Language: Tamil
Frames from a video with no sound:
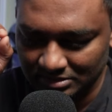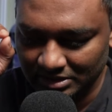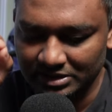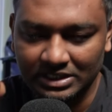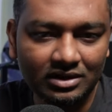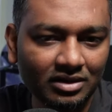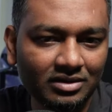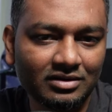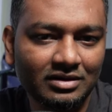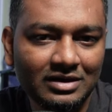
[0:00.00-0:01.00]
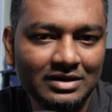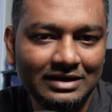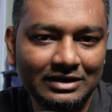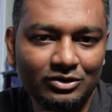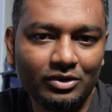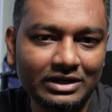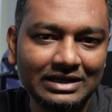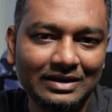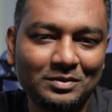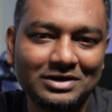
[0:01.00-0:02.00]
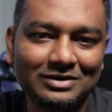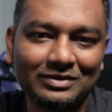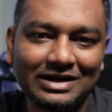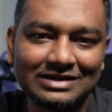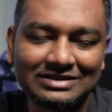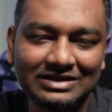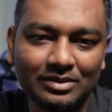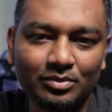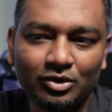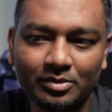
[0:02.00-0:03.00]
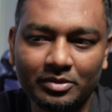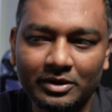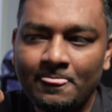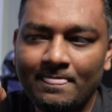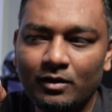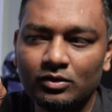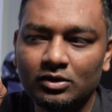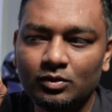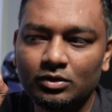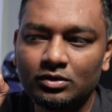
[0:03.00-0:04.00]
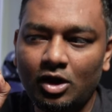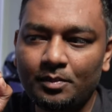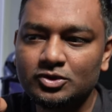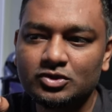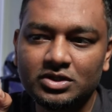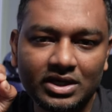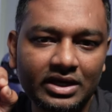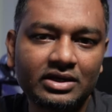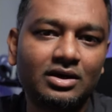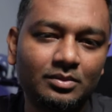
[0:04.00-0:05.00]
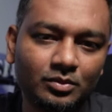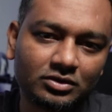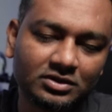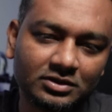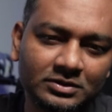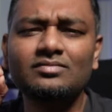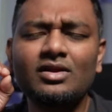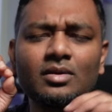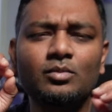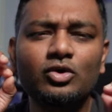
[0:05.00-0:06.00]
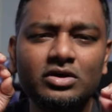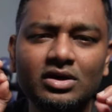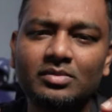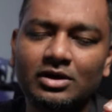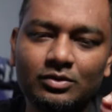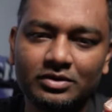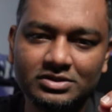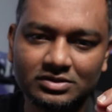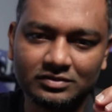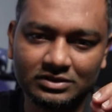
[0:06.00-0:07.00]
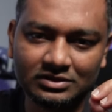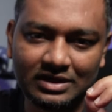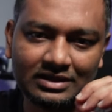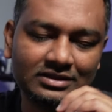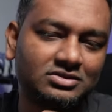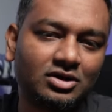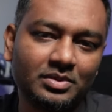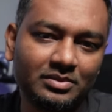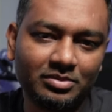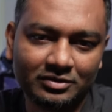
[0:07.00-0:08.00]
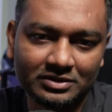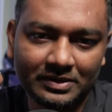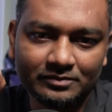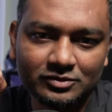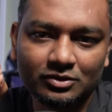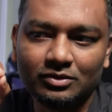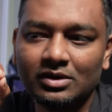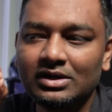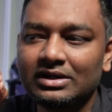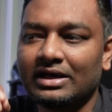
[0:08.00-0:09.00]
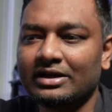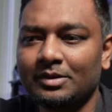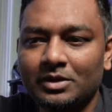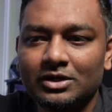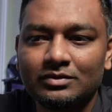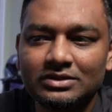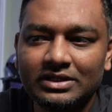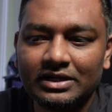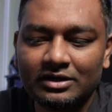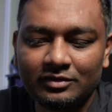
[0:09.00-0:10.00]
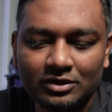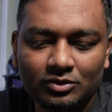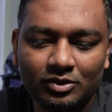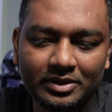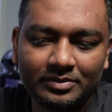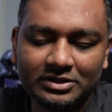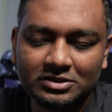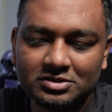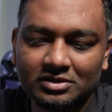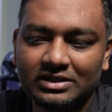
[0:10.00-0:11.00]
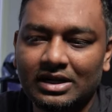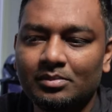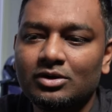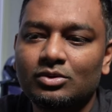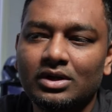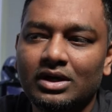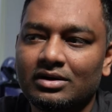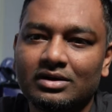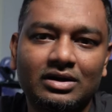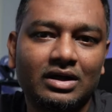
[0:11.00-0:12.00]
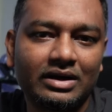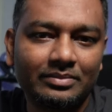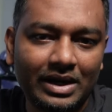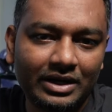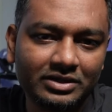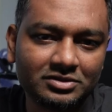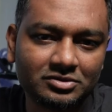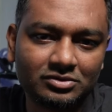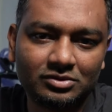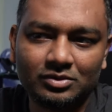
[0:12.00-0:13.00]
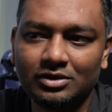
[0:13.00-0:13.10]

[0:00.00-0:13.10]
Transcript: தி டீல் ஆர் நோ டீல் அப்படின்ற ஒரு இடத்துக்கு நீங்கள் போகிறப்ப உங்களுக்கு ஒரு ஆப்பர்ச்சுனிட்டி கிடைக்காம போகிறதுக்கு முக்கியமான ஒரு ரீசன் வந்து அந்த ஸ்டாப்பிங் பவர் தான் ஸோ நிறைய பேருக்கு வந்து அது என்னவாக இருக்கும் அப்படின்னு பார்த்தீங்கன்னு வச்சுக்கோங்களேன் நம்மளுக்குள்ளார இருக்கிற நிறைய பேரியர்ஸ் இருக்கும் ஒன்று